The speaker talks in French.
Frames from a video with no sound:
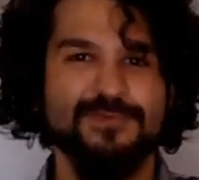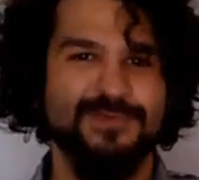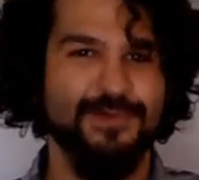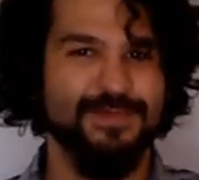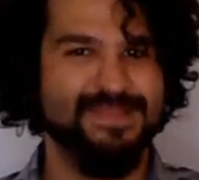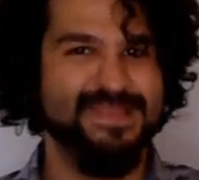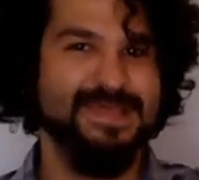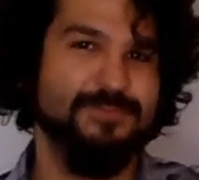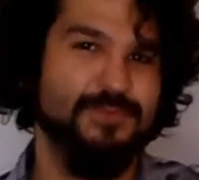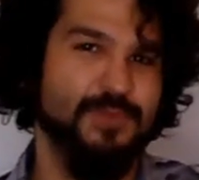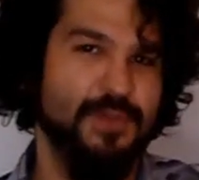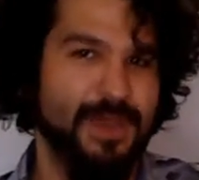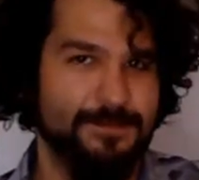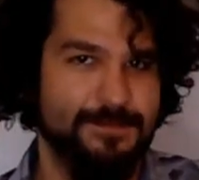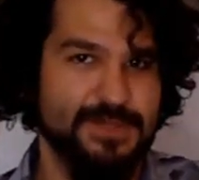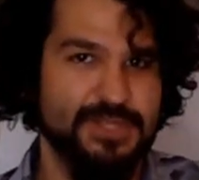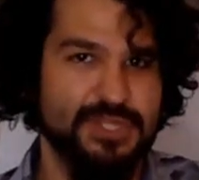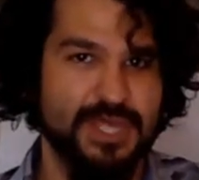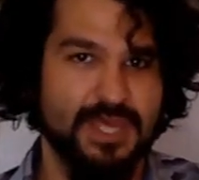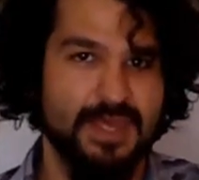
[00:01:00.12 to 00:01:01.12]
plusieurs types de
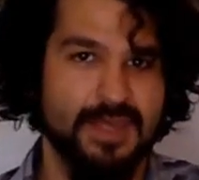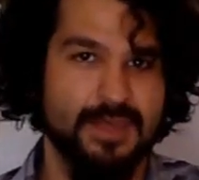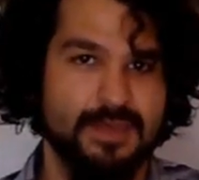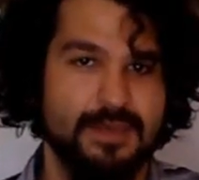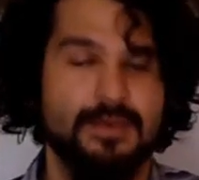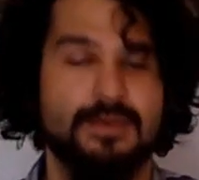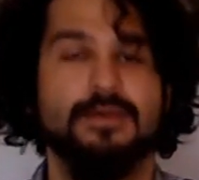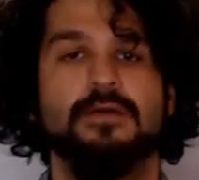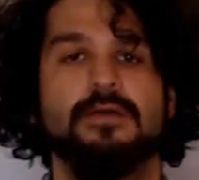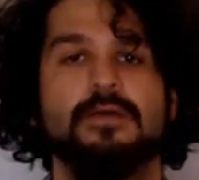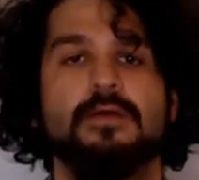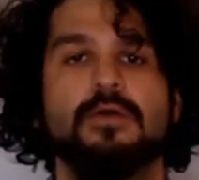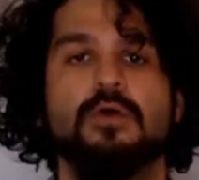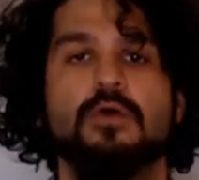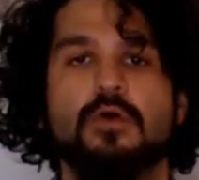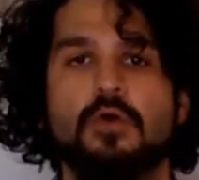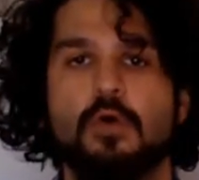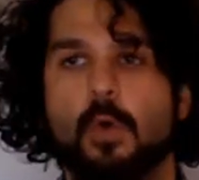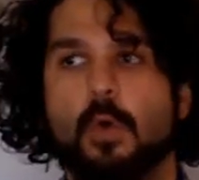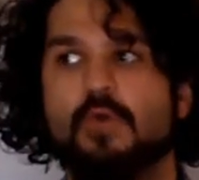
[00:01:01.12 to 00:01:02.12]
RPG.
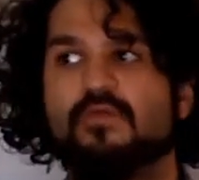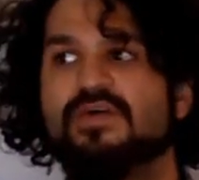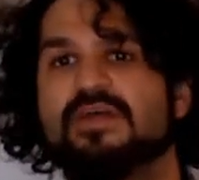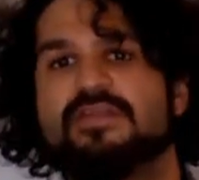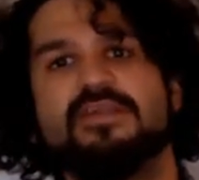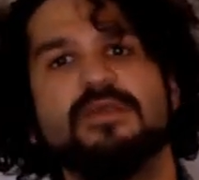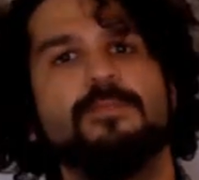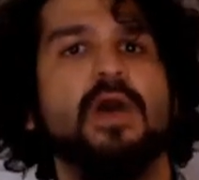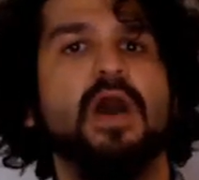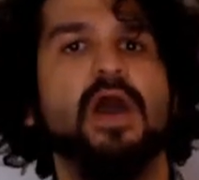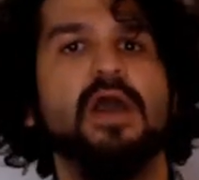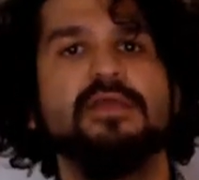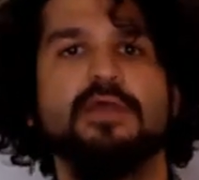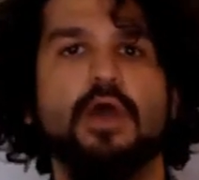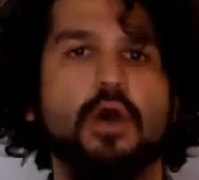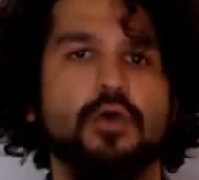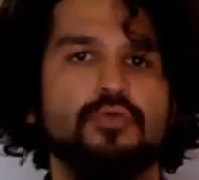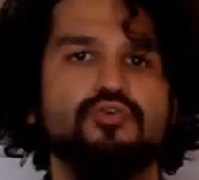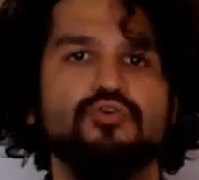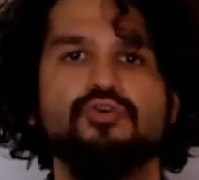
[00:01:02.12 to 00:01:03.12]
On va séparer
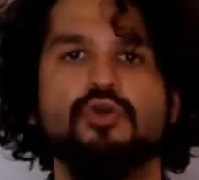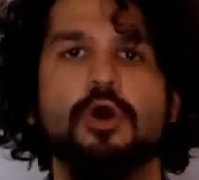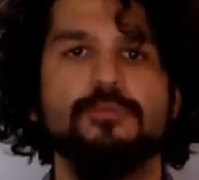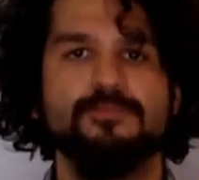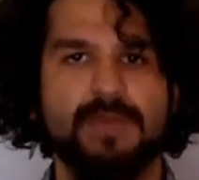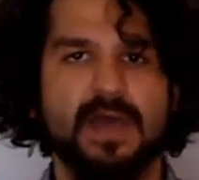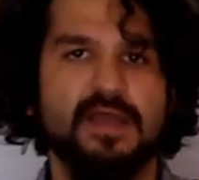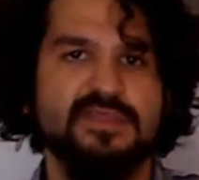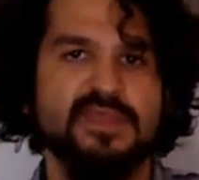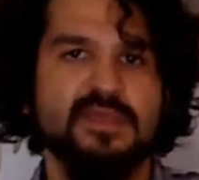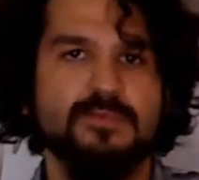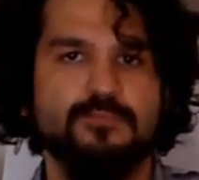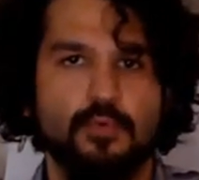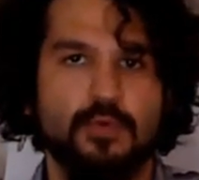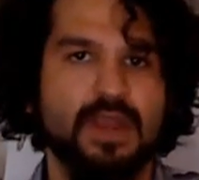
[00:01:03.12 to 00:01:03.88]
ça en deux grandes parties